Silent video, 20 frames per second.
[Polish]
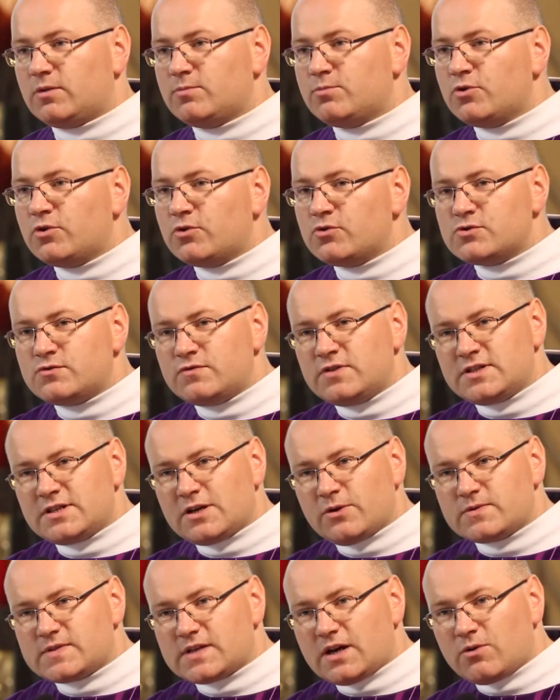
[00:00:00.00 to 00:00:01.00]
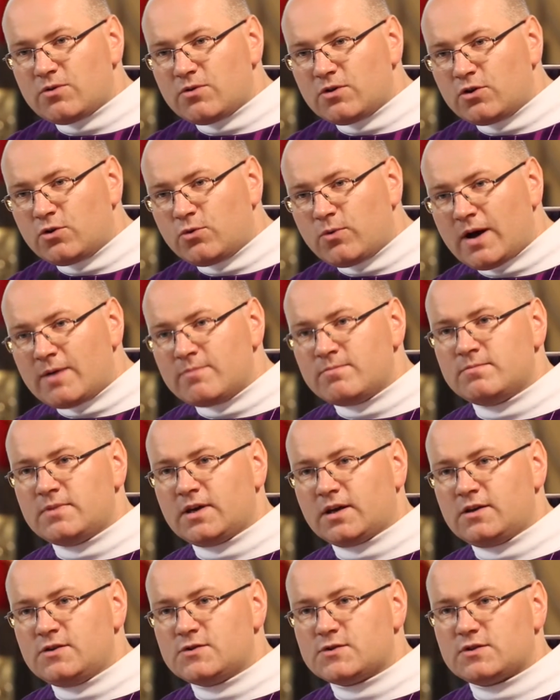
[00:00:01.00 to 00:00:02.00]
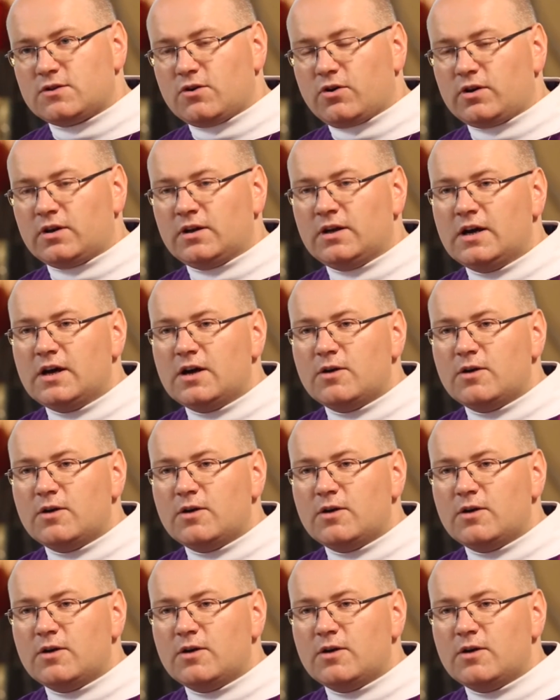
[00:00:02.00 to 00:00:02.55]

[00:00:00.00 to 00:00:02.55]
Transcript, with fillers: Bóg już widział całą głębię historii,